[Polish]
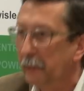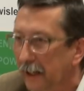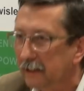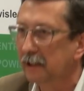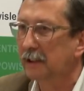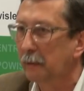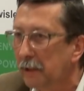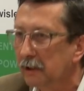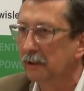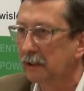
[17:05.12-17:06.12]
w praktyce
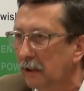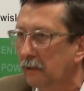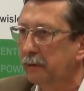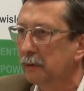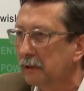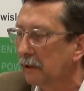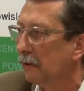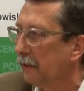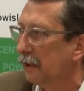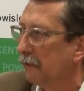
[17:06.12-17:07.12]
bieżącego
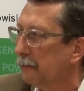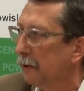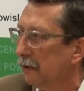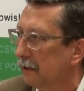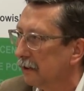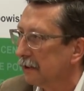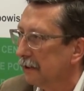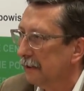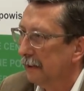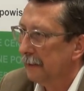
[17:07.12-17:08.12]
funkcjonowania w polityce.